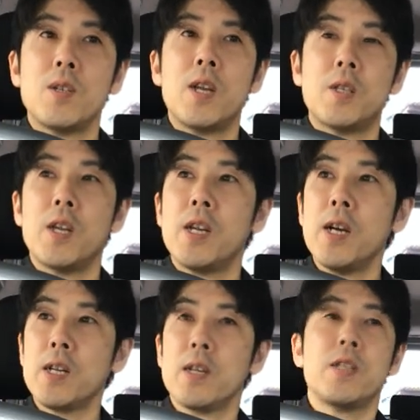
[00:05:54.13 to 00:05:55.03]
血液
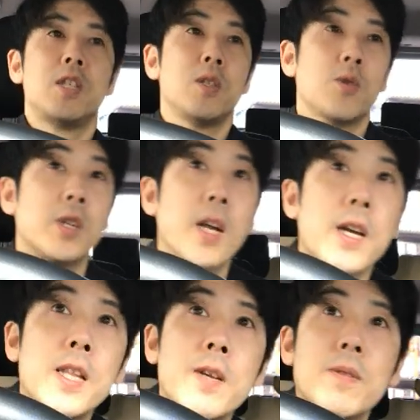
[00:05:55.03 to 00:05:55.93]
が心臓に
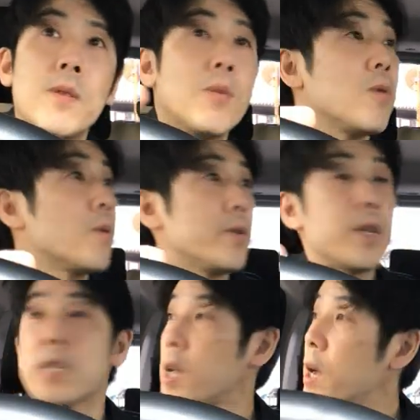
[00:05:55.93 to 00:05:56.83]
流れなくなるっていうこと
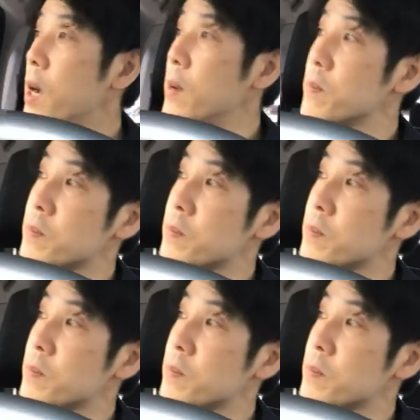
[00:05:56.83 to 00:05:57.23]
ですから、